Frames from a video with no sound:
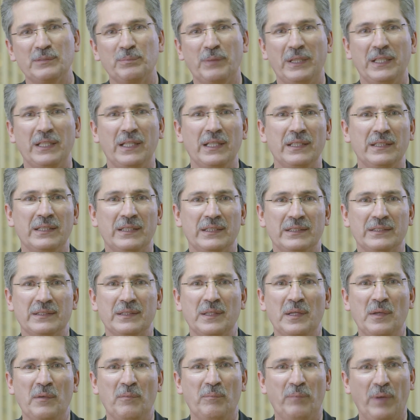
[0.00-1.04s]
pendientes,
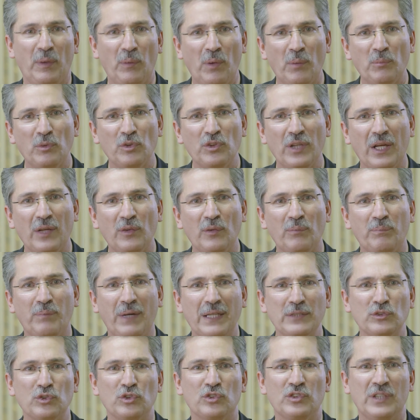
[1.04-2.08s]
pero hemos dado
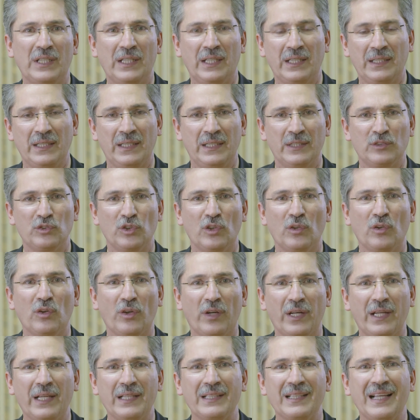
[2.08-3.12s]
pasos en la dirección
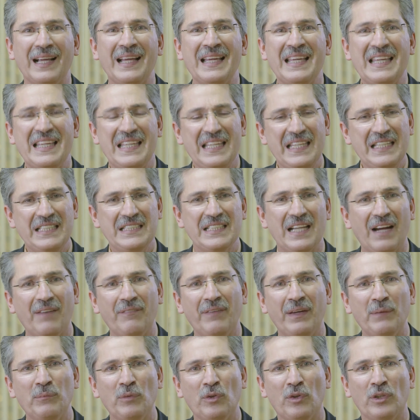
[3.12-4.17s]
correcta y ya
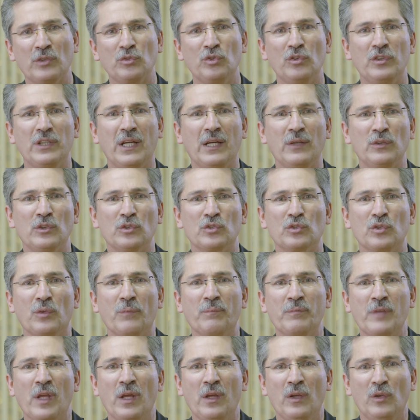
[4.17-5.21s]
vemos resultados.
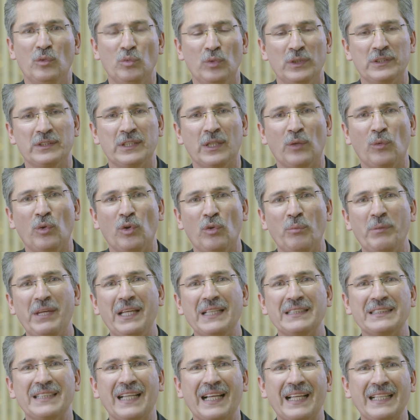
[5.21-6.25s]
Nuestra
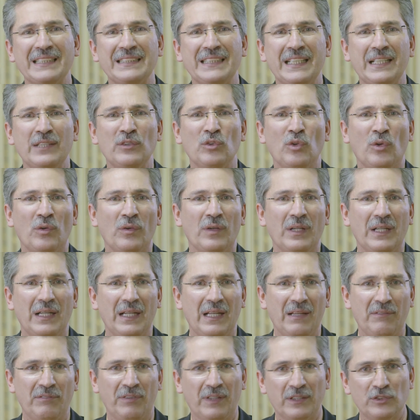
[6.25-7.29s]
economía está creciendo,
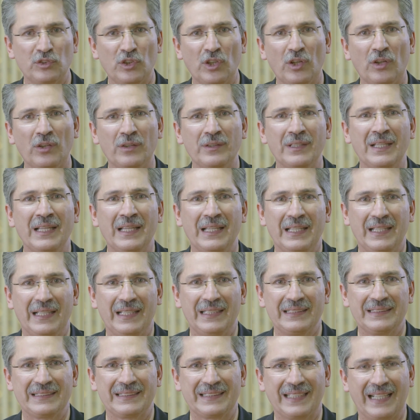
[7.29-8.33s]
la inflación
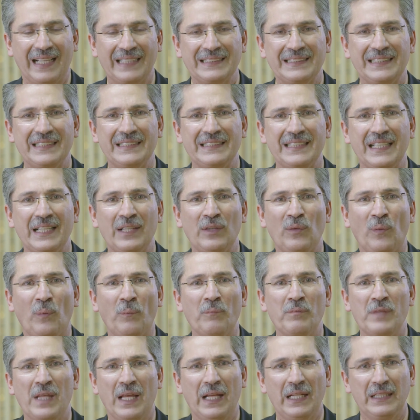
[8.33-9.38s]
es casi cero
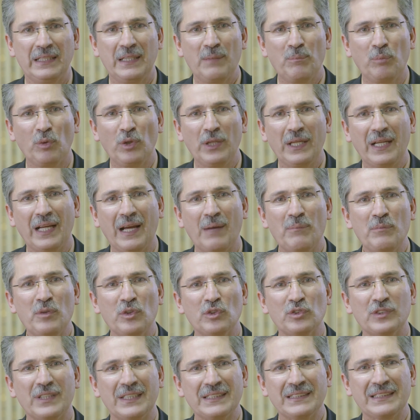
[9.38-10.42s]
el tipo de
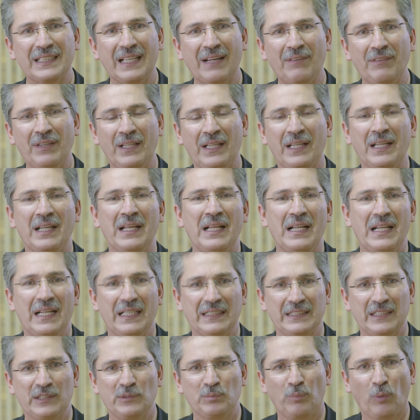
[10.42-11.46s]
cambio está estable,
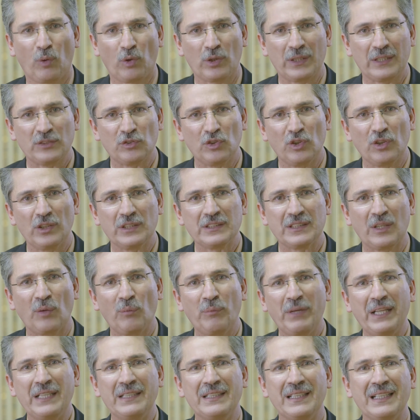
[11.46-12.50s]
las exportaciones
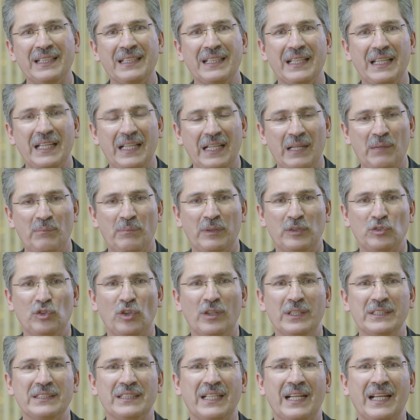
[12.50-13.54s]
aumentan y la
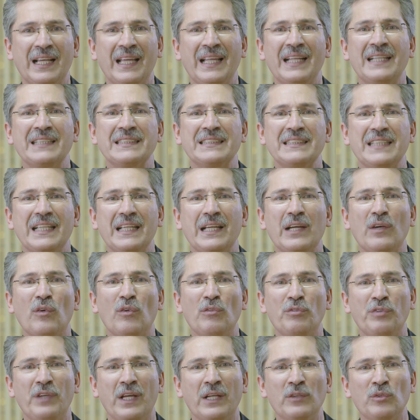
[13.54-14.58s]
inversión extranjera sigue
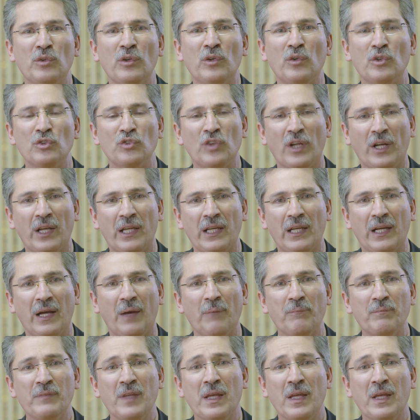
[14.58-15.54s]
confiando en Costa Rica.